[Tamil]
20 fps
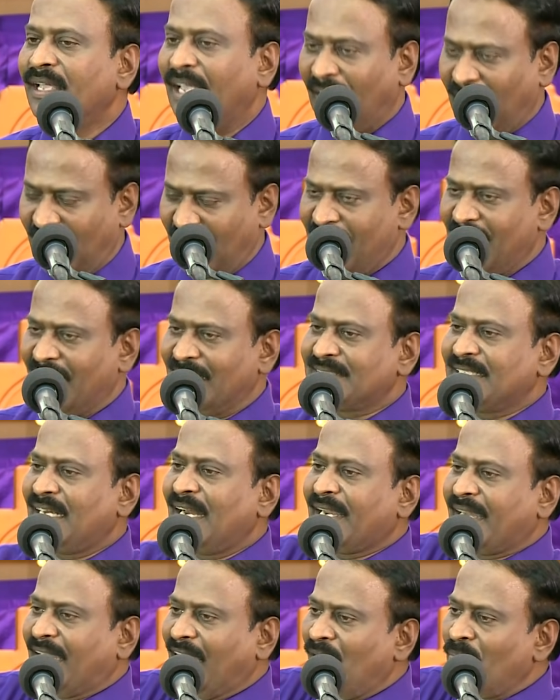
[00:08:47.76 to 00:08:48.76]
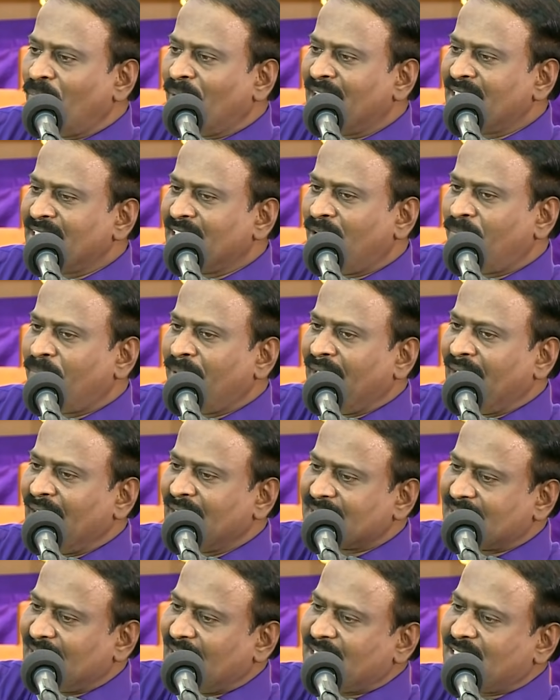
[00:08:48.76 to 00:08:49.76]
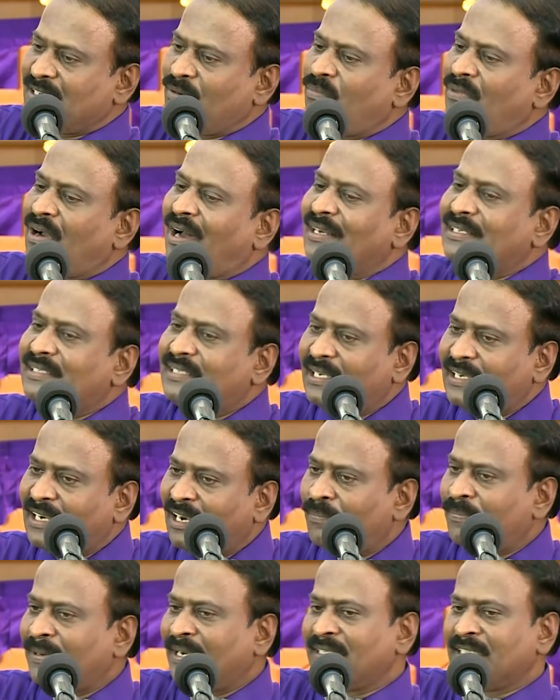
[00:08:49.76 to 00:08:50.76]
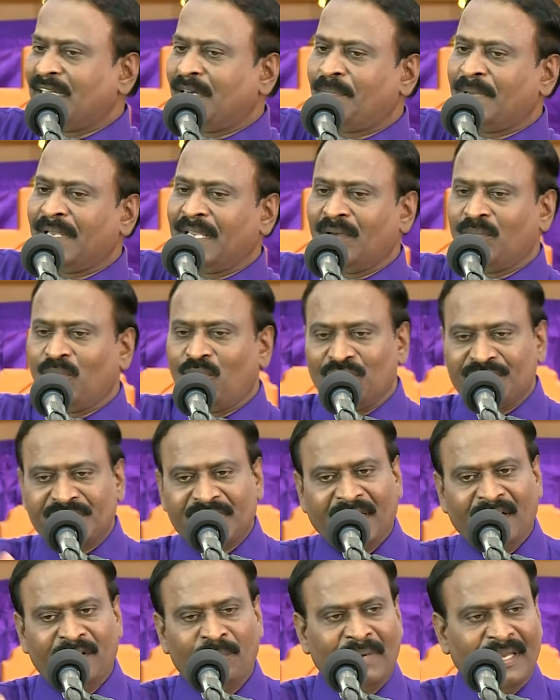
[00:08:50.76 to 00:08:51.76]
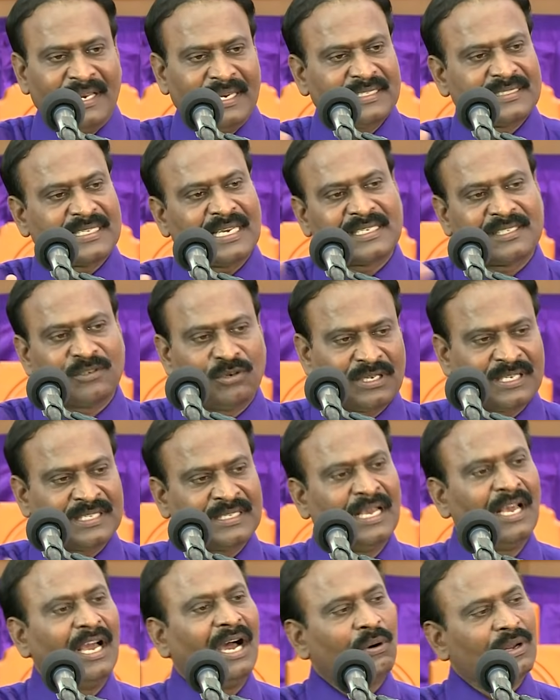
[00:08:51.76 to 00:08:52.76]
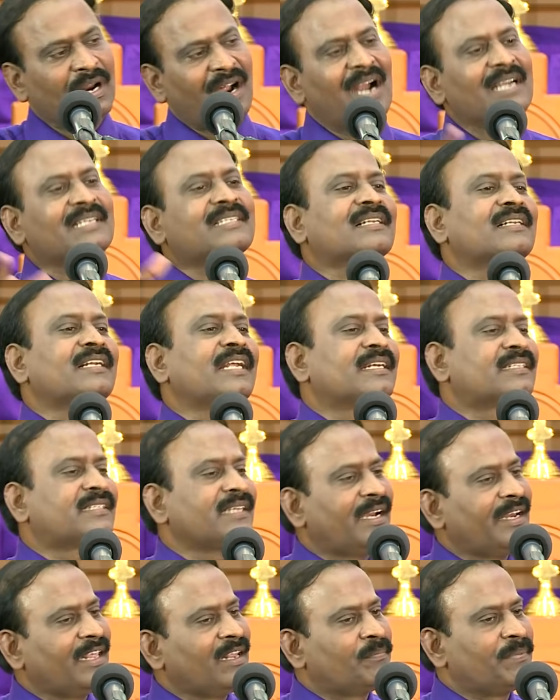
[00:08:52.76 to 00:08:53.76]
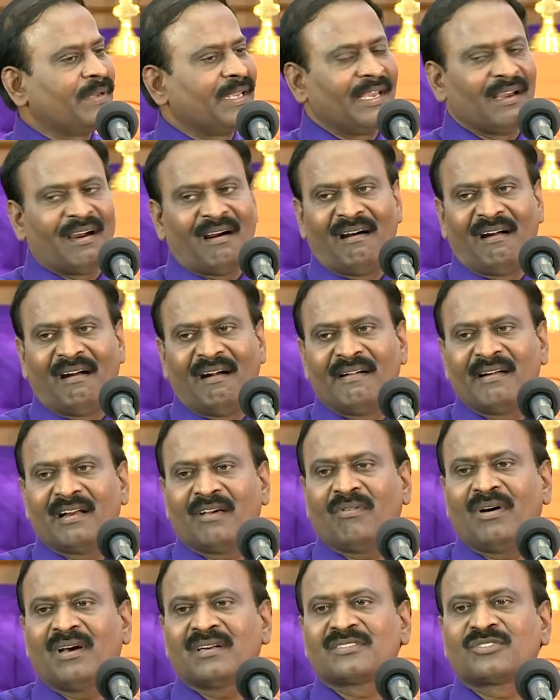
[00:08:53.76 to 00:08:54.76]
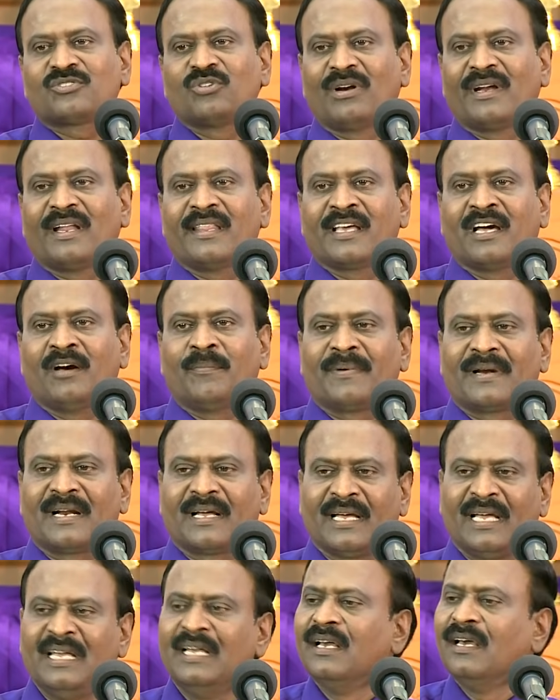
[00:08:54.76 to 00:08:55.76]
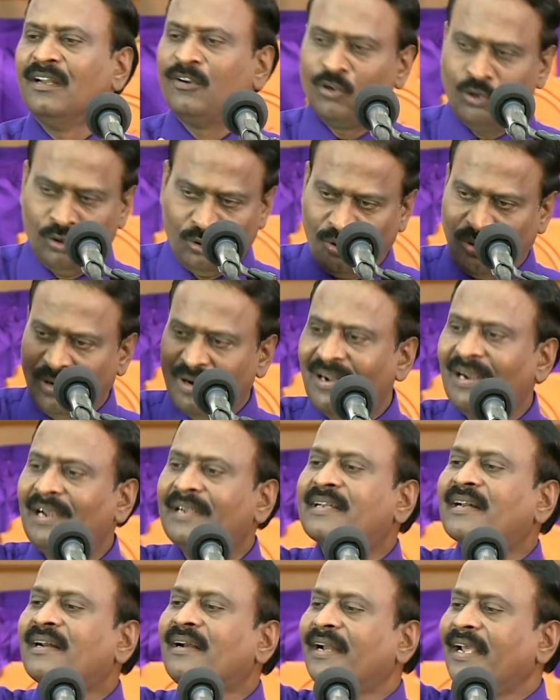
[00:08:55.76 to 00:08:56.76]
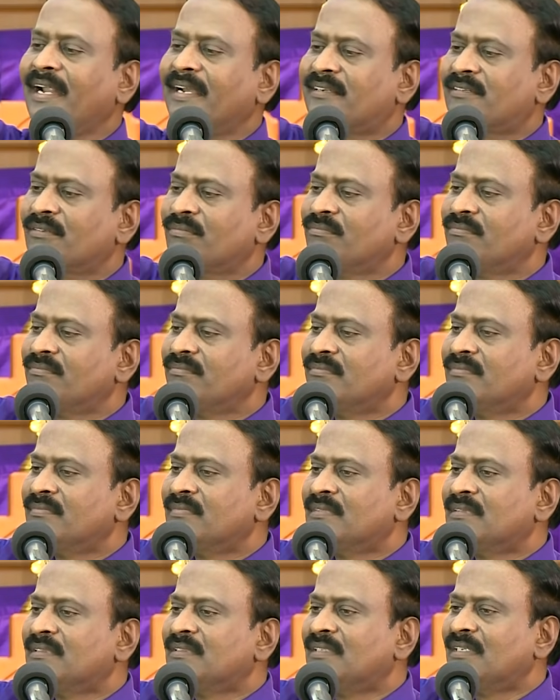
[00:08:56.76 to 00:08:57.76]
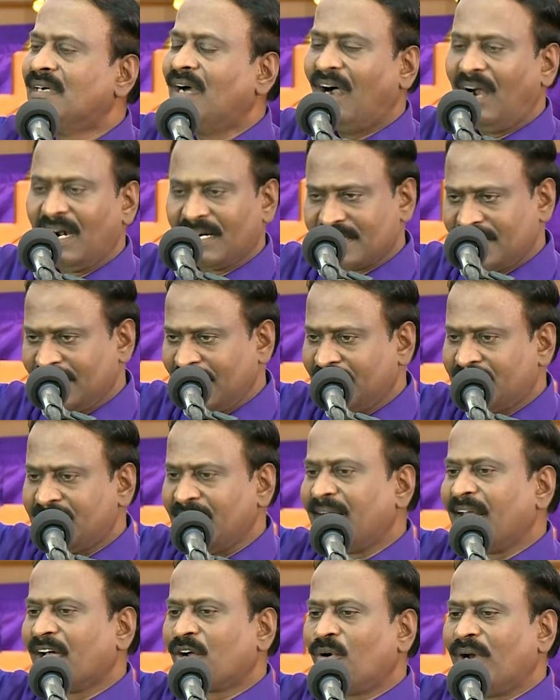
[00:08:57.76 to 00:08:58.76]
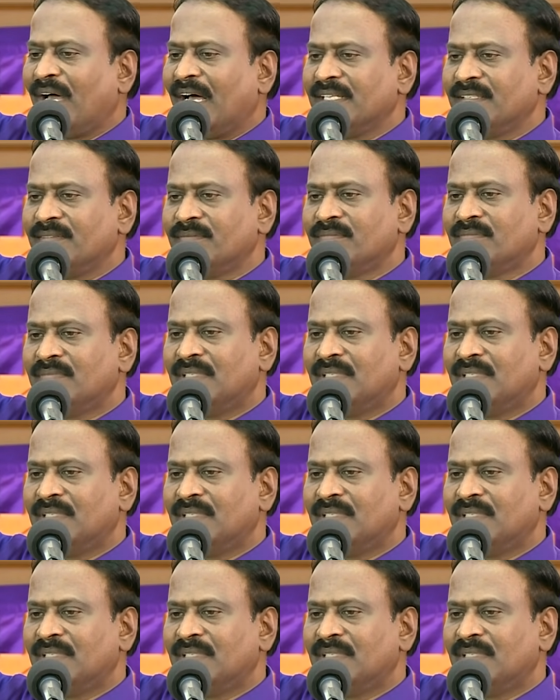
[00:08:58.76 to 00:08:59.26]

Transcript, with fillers: இல்லைன்னாச்சுன்னா கீழ்ப்படிஞ்சிருப்பீங்க சற்று மாற்றி கீழ்ப்படிஞ்சிருப்பீங்க மோசையை மாதிரி சற்று ஒரு ஒரு ஆல்டர்னேட் தேடி இருப்பீங்க ஆண்டவர் சொன்னதுக்கு பிறகு நோ ஆல்டர்னேட் ஆல்டர்னேட் தேடக்கூடாது